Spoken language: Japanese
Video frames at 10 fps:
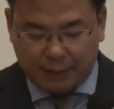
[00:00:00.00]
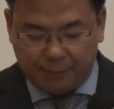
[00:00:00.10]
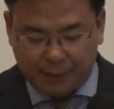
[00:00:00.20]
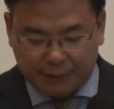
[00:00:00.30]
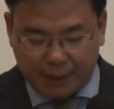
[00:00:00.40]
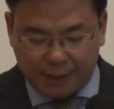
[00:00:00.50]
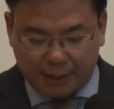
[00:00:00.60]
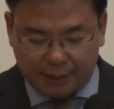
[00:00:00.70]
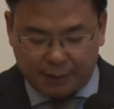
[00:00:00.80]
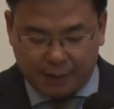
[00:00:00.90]

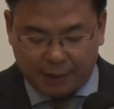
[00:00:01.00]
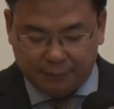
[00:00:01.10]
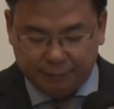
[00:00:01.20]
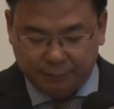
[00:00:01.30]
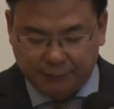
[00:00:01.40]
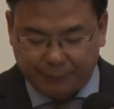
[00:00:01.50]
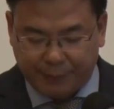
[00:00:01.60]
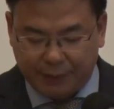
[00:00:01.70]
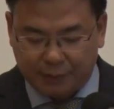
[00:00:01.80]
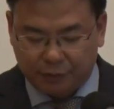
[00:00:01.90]
私がここで申し
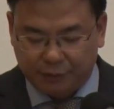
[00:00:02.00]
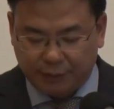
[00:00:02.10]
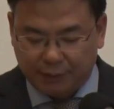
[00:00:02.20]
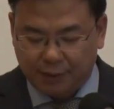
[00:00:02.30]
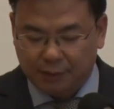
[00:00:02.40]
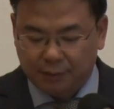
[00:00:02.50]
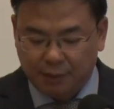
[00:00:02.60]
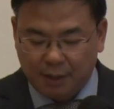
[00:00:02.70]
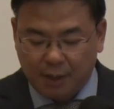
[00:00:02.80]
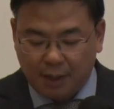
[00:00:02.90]
上げたいのは
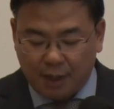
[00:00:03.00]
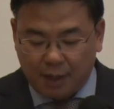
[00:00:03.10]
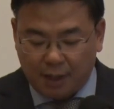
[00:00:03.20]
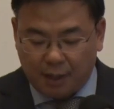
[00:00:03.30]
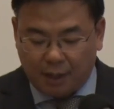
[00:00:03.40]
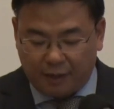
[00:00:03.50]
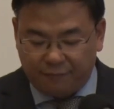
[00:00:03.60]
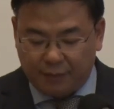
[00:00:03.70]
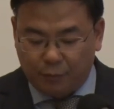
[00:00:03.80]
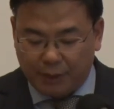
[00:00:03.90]
日本の建設
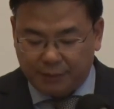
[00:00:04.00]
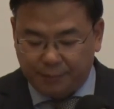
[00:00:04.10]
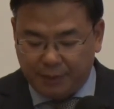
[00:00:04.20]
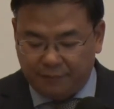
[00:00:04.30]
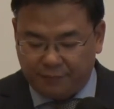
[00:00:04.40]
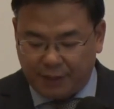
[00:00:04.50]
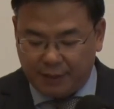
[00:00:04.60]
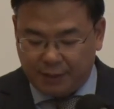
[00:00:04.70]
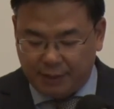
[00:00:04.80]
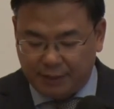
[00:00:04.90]
会社の方々は
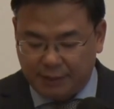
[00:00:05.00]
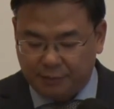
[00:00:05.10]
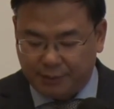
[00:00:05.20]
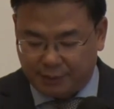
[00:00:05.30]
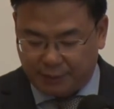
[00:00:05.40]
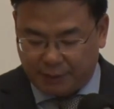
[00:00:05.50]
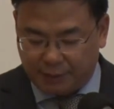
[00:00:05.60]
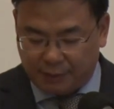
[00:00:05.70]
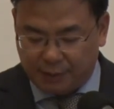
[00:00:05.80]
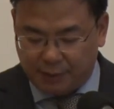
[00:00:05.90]
常に
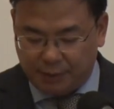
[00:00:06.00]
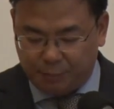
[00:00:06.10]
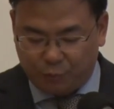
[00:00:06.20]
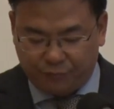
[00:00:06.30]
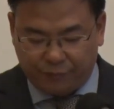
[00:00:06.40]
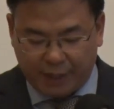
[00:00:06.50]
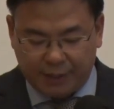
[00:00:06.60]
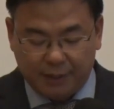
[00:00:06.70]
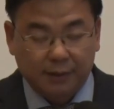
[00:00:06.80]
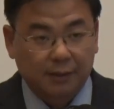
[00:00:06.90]
非常に情
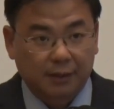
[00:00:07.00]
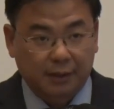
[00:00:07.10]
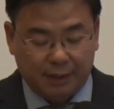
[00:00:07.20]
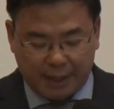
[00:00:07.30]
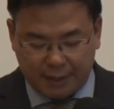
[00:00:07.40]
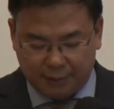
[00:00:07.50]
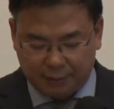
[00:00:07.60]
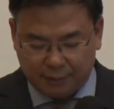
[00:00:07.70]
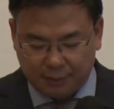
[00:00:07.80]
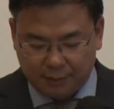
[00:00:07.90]
熱を持ち、
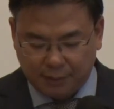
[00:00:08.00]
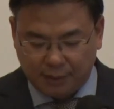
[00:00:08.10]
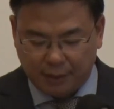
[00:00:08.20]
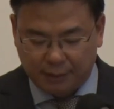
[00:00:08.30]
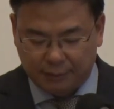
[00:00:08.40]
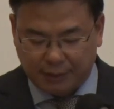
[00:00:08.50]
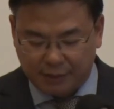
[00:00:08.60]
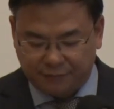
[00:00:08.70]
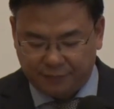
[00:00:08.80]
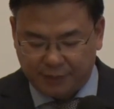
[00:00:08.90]

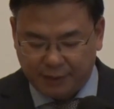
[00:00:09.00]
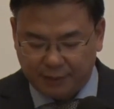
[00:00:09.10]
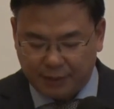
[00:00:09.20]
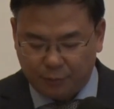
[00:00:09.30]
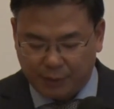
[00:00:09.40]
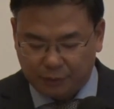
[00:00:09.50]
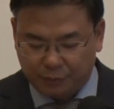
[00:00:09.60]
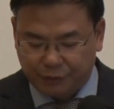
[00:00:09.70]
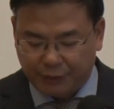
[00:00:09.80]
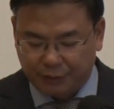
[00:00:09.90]
えー、我々に
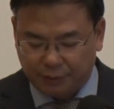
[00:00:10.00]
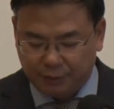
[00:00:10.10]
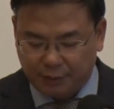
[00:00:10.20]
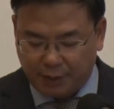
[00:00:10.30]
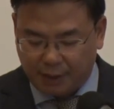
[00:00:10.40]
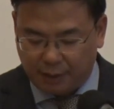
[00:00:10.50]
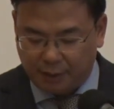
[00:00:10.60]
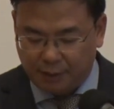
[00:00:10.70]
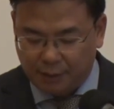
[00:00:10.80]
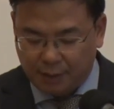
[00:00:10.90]
ガイダンス指
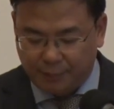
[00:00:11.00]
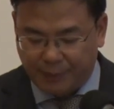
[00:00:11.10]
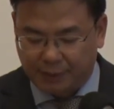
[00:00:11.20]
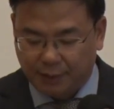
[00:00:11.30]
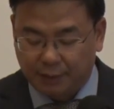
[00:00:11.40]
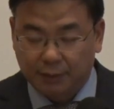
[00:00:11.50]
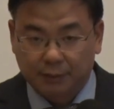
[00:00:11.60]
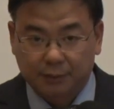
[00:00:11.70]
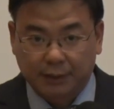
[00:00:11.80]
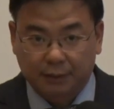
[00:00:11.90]
示を提
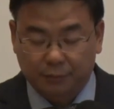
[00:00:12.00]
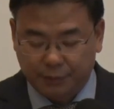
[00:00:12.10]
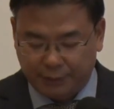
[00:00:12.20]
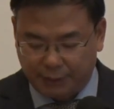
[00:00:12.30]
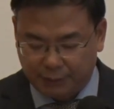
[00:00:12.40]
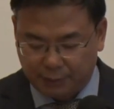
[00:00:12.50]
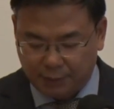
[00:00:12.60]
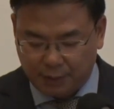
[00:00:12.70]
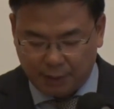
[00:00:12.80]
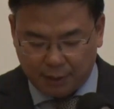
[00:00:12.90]
供しそして
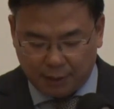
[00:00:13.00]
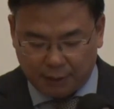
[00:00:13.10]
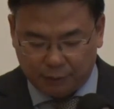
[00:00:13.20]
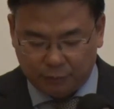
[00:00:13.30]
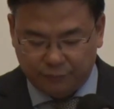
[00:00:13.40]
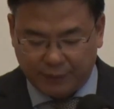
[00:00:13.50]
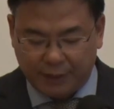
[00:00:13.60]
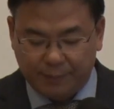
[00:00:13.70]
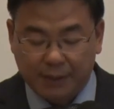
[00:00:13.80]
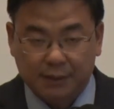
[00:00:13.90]
メンテナンス
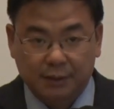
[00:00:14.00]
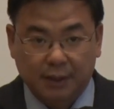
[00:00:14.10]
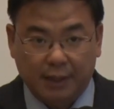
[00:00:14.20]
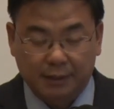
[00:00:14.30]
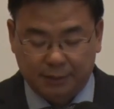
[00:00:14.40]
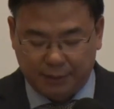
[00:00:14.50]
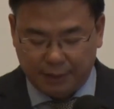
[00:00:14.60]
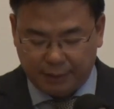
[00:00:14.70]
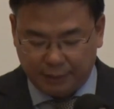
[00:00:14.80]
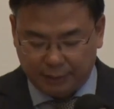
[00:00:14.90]
の技術におきな
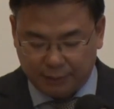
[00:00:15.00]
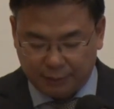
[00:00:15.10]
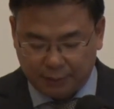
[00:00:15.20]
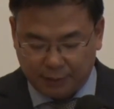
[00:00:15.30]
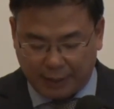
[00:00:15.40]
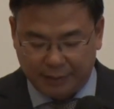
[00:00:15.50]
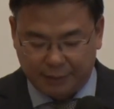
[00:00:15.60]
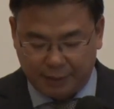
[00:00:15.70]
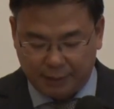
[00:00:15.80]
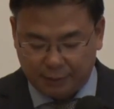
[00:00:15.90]
しても
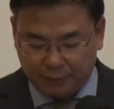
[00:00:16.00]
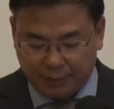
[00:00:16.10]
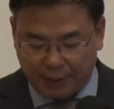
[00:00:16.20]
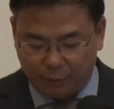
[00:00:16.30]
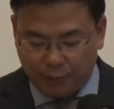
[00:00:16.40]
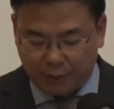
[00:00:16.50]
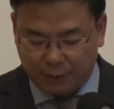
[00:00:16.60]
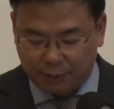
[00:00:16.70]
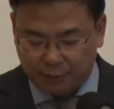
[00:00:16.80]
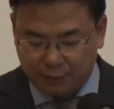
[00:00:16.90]
ベトナムの
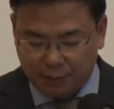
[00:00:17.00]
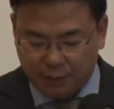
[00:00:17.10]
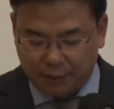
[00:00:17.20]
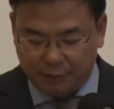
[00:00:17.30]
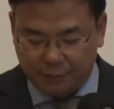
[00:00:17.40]
人々そして、